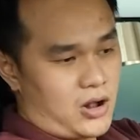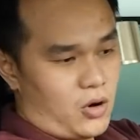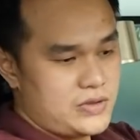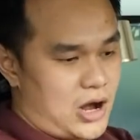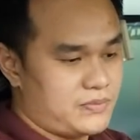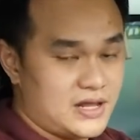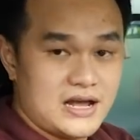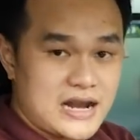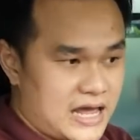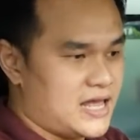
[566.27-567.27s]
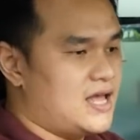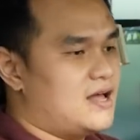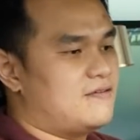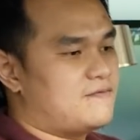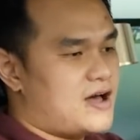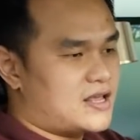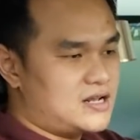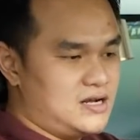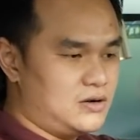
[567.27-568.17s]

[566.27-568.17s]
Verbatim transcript: dạng khổ dọc như thế này và kích